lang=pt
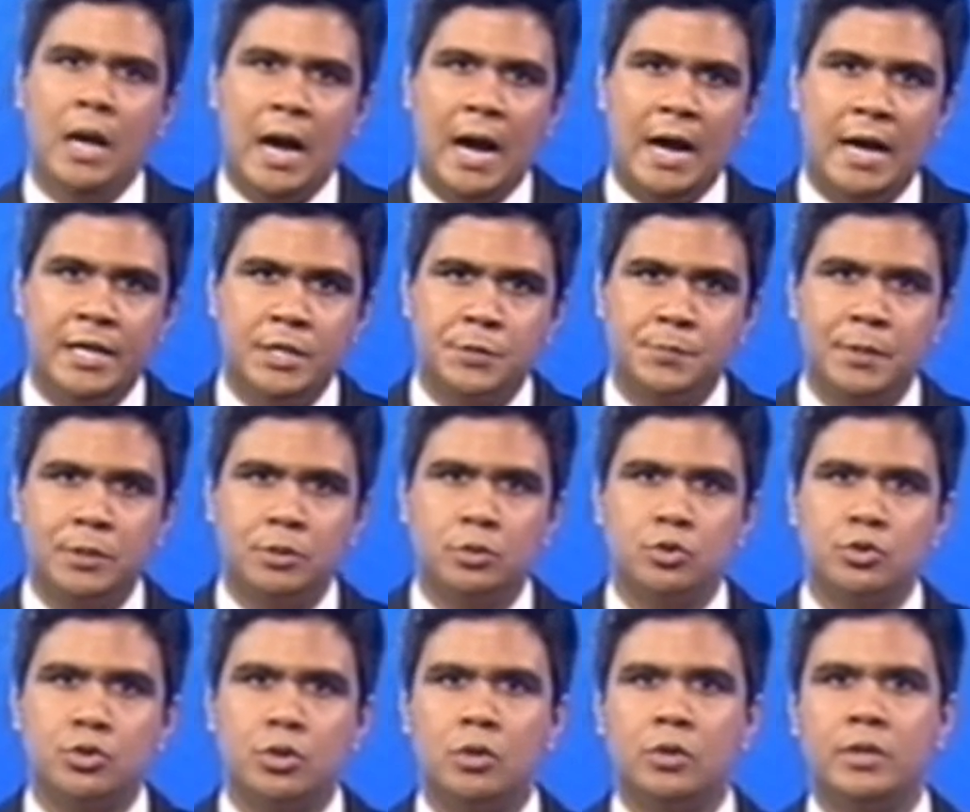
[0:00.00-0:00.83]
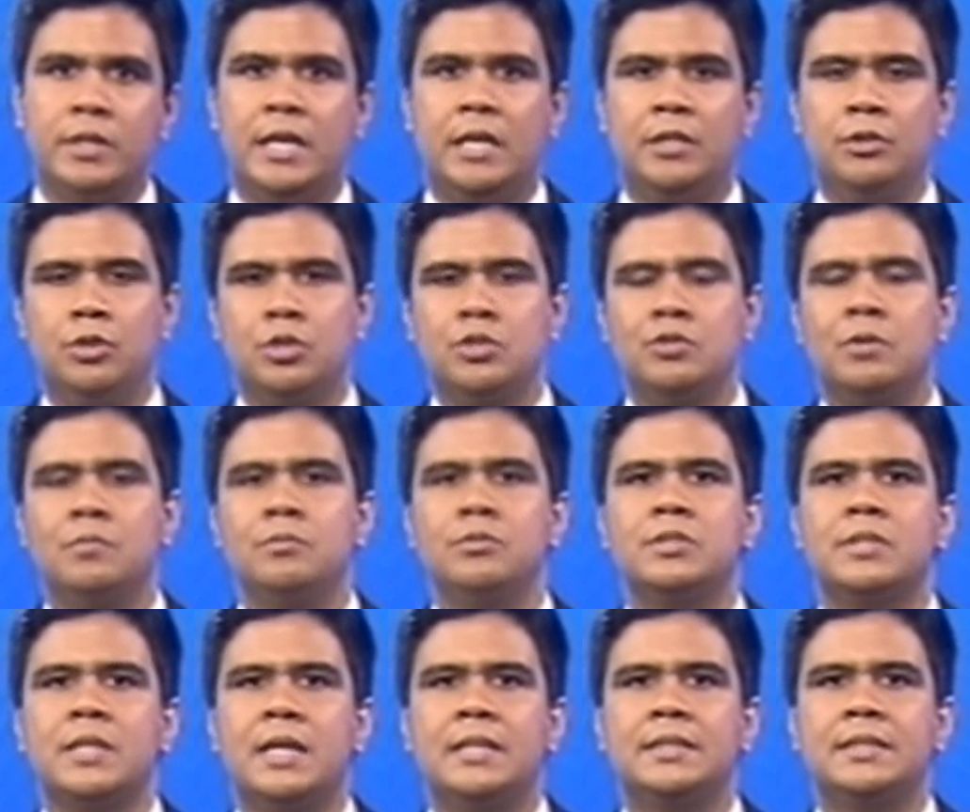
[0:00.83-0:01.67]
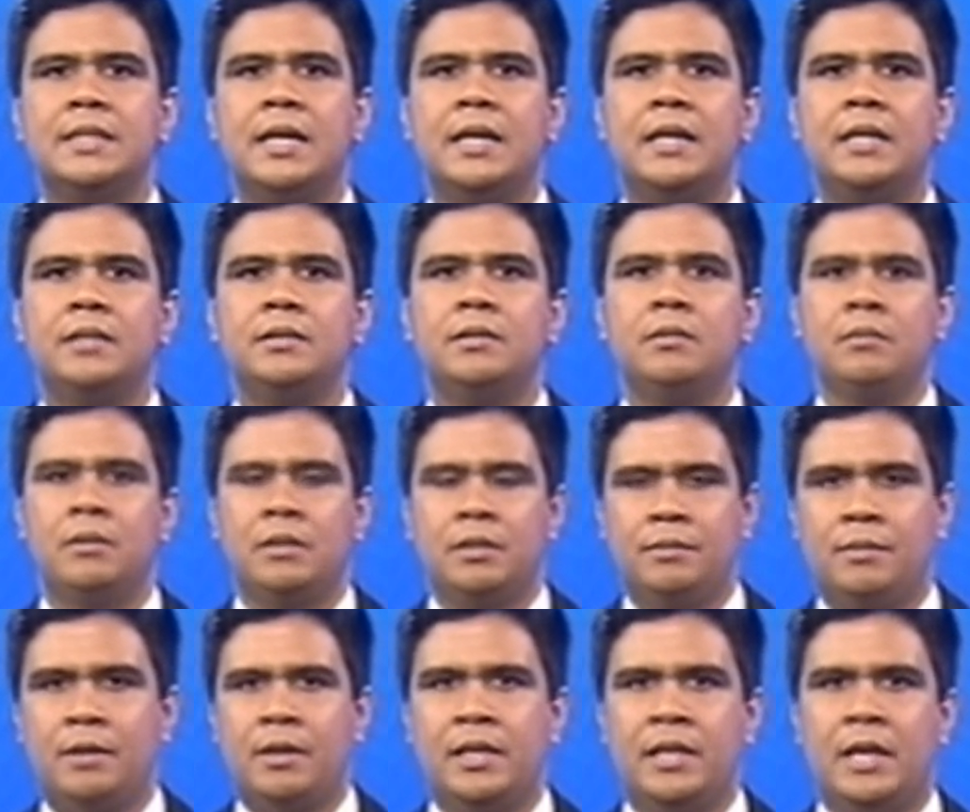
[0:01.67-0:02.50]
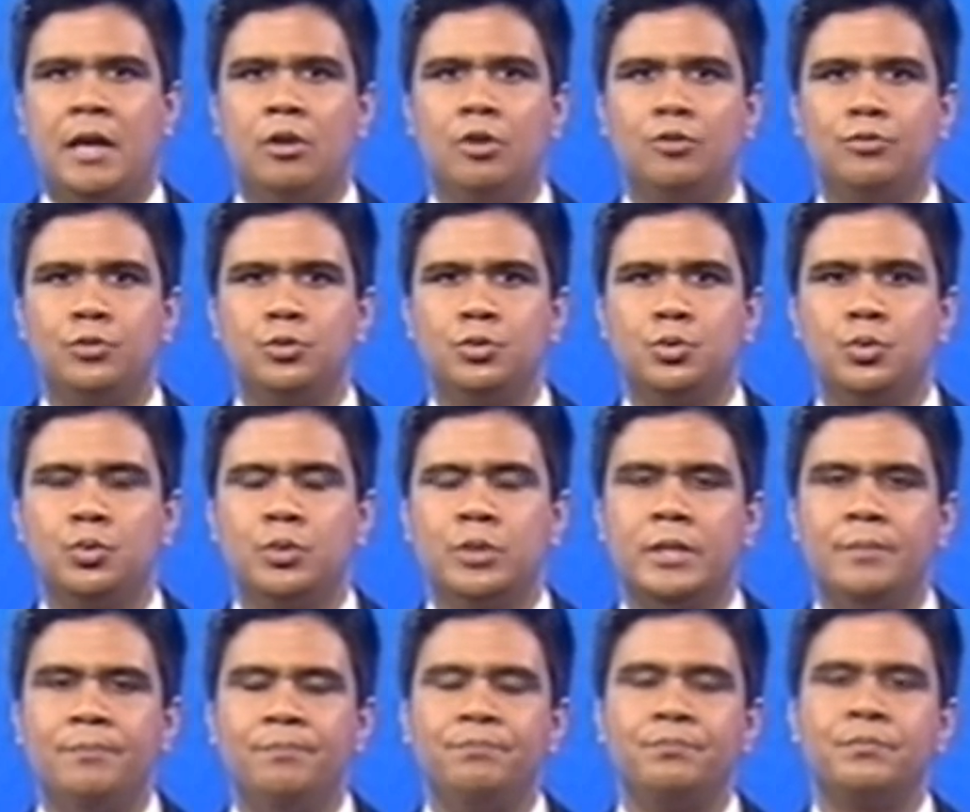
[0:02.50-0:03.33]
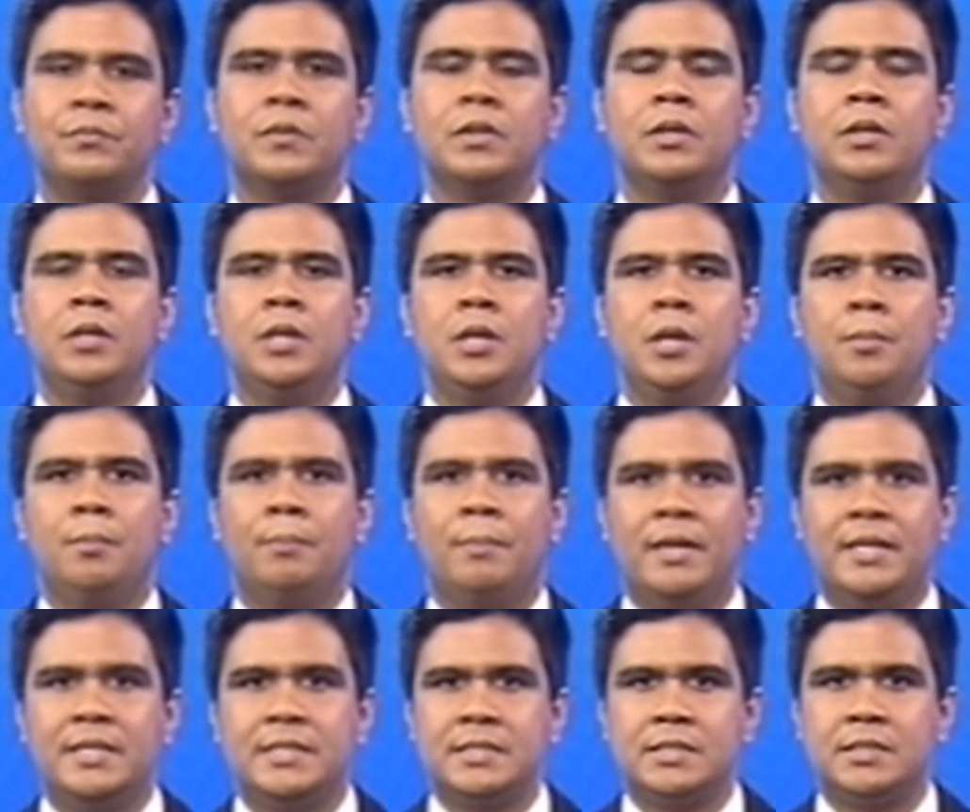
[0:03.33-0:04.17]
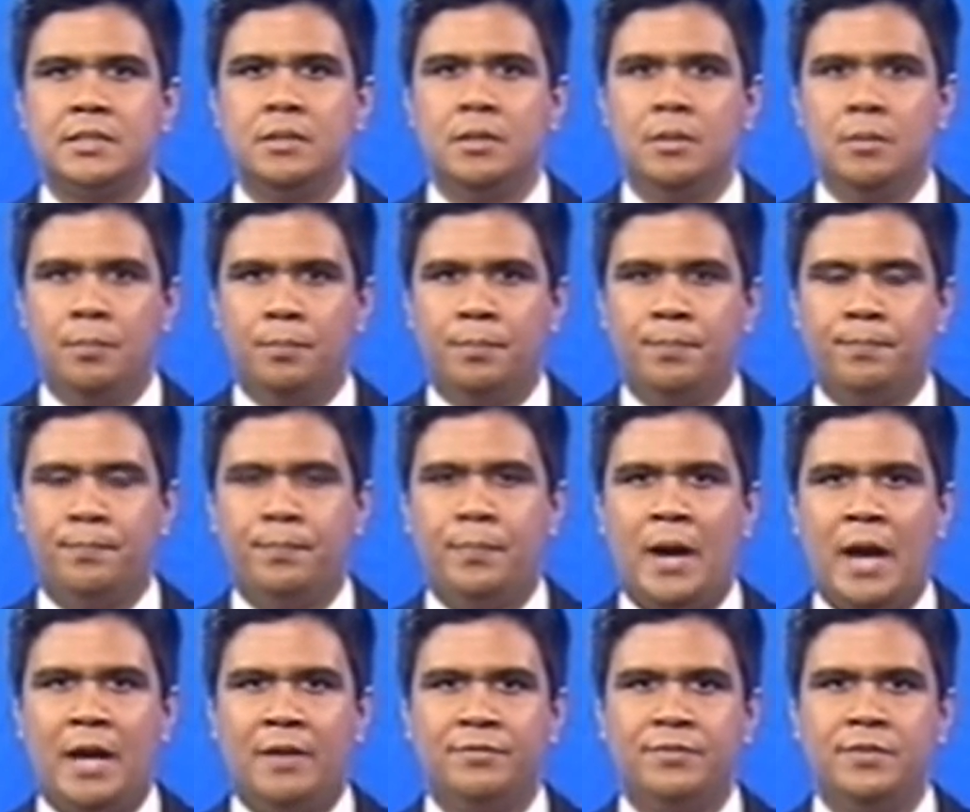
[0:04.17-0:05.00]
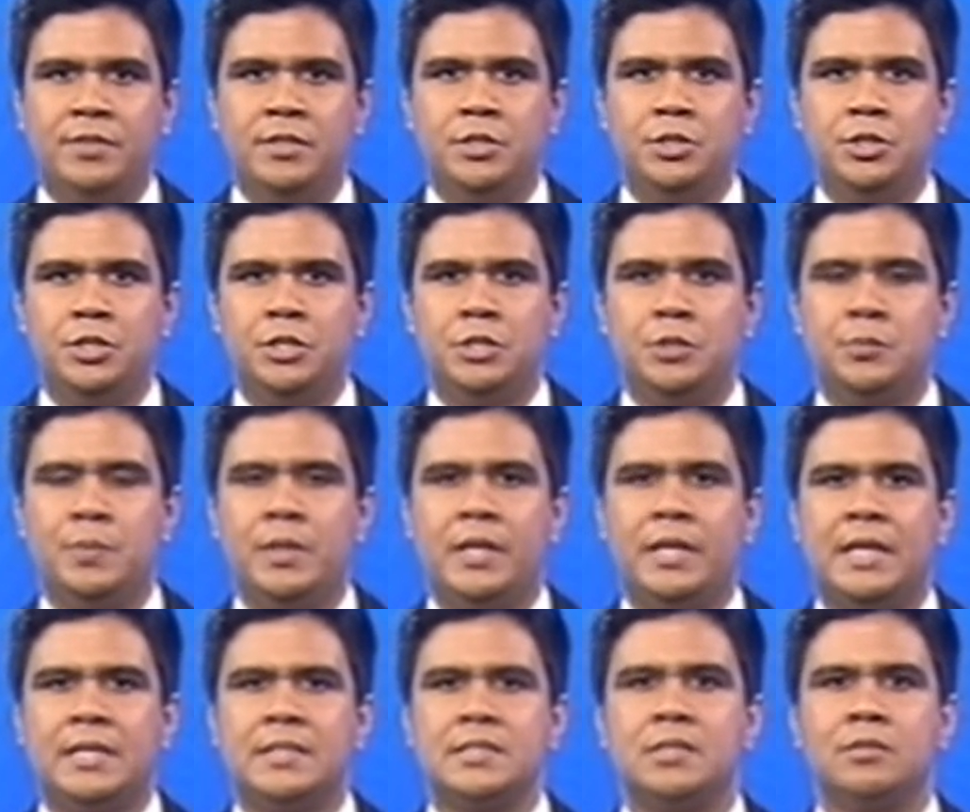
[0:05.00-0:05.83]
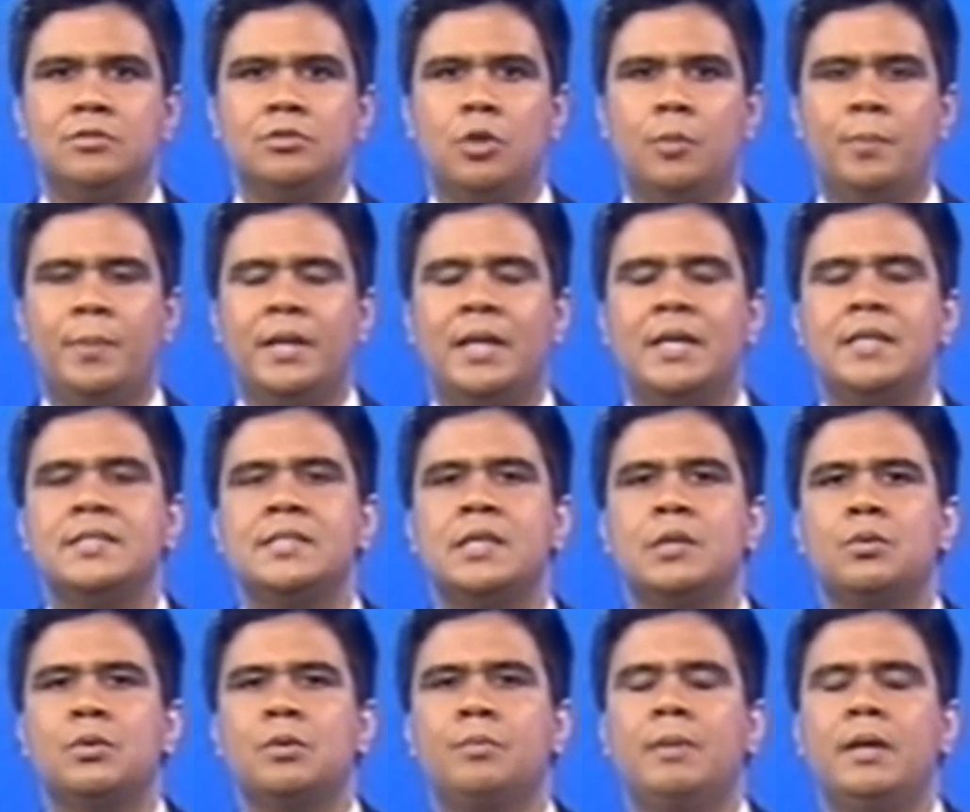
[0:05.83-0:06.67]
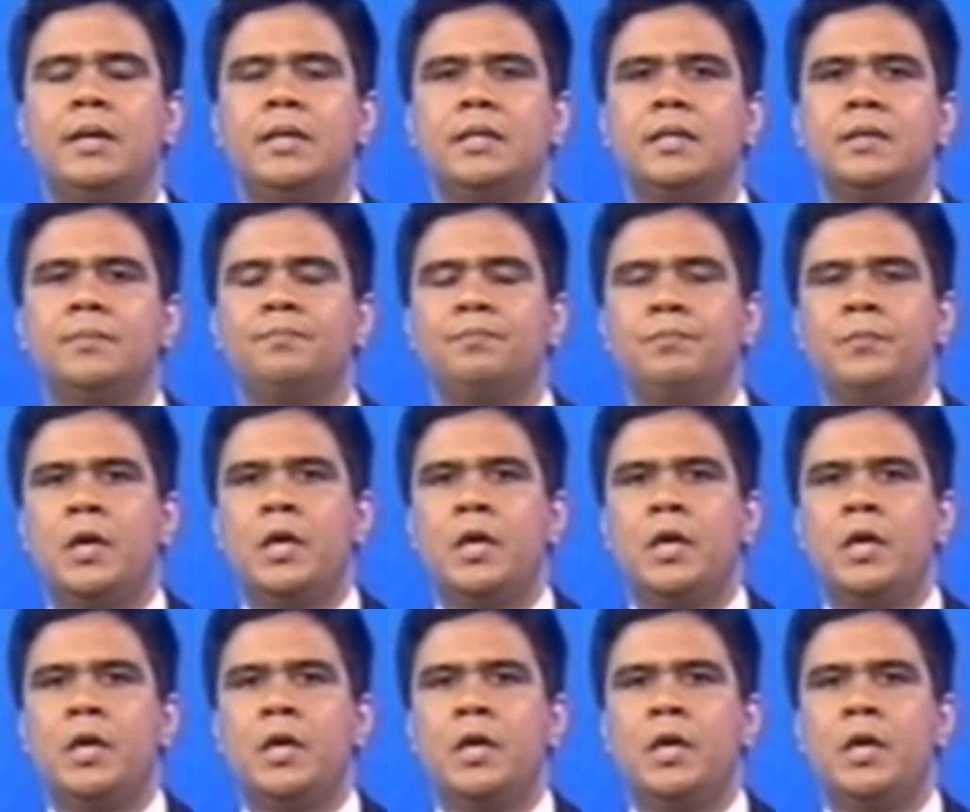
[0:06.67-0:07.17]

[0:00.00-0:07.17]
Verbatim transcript: A respeito do solo criado, nós vamos tratar em, em aula futura, mas a fim de explicação de operação urbana.